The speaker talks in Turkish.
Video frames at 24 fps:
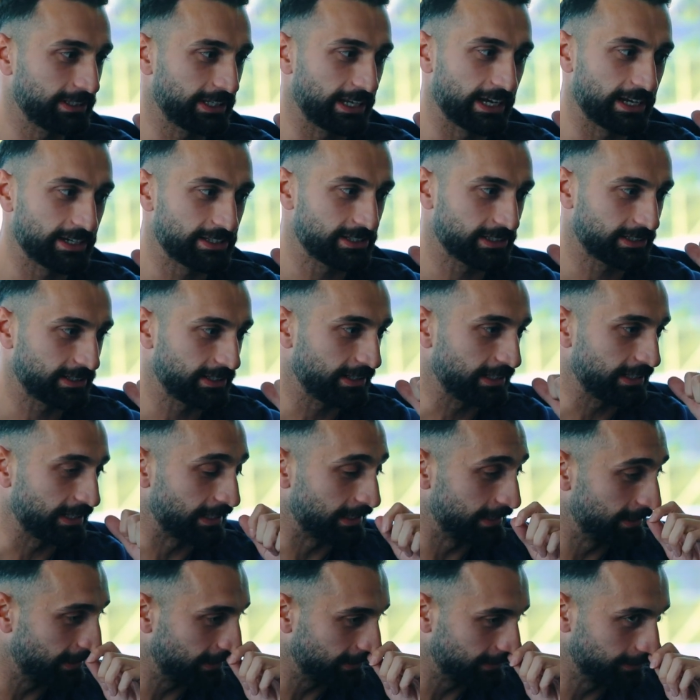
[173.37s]
Gerçekten
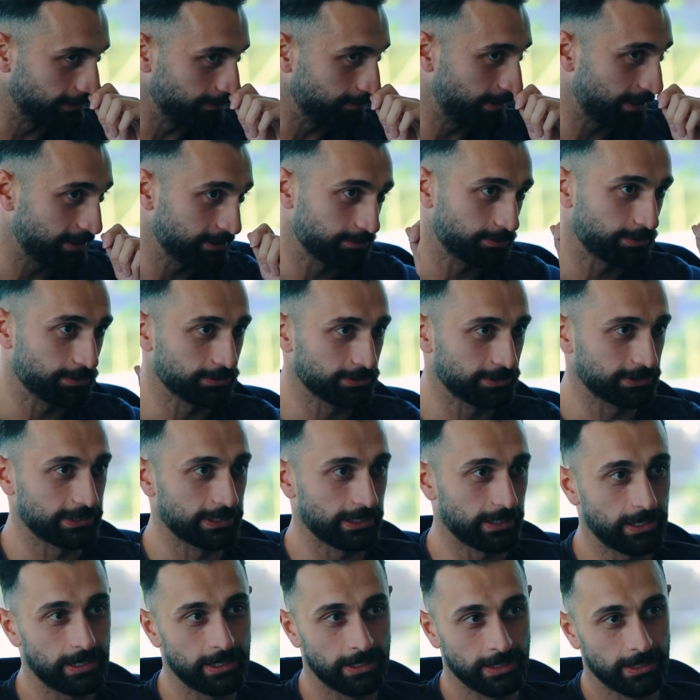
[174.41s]
inanılmaz bir
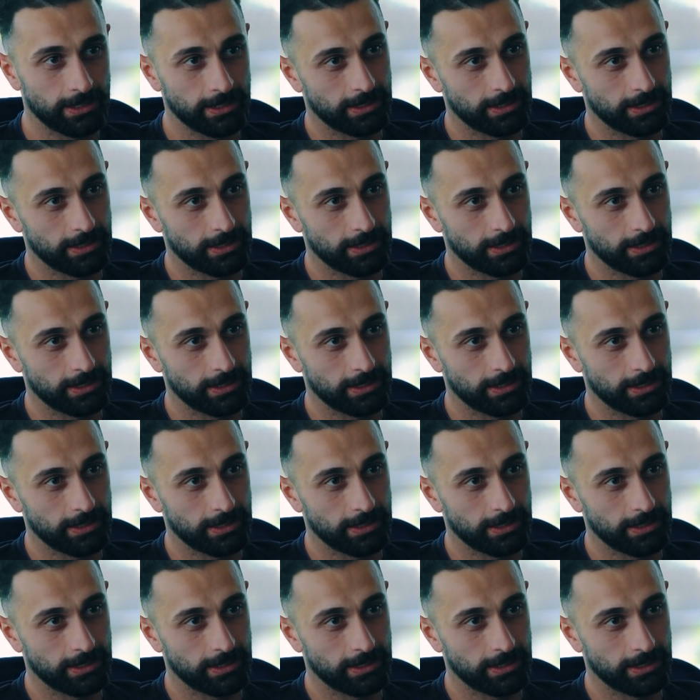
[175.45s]
usta.